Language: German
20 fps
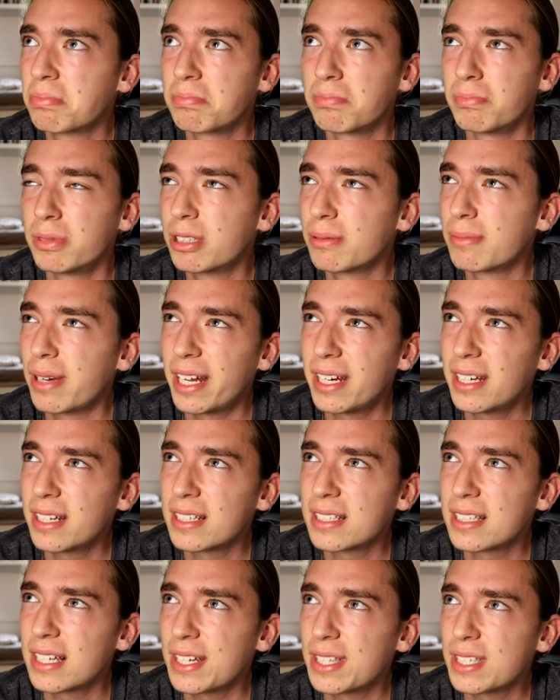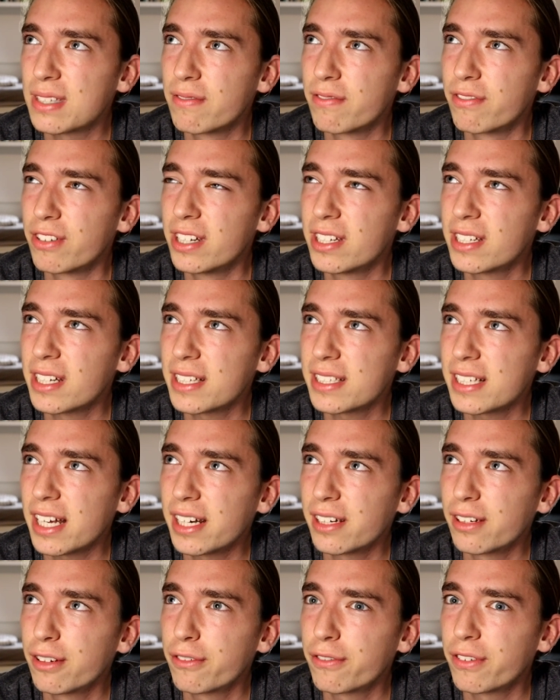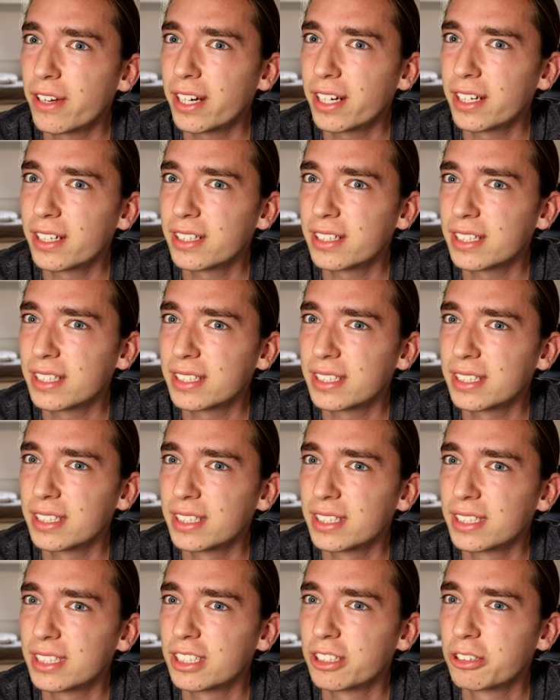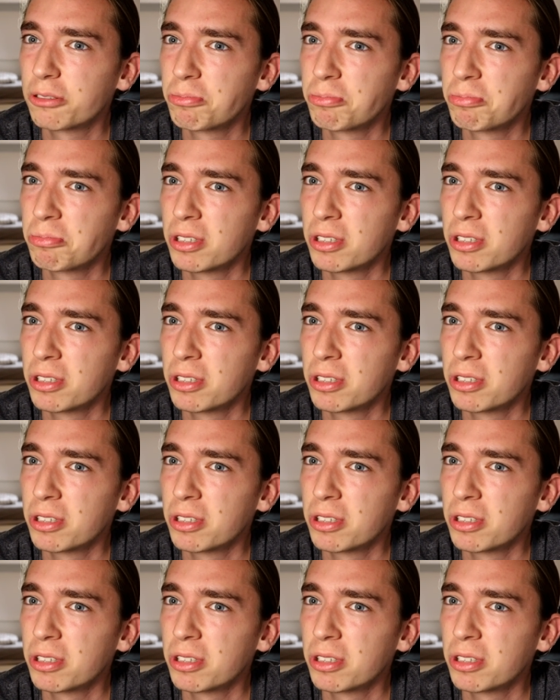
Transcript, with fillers: mit dem Ende des letzten Winters angefangen, dass ich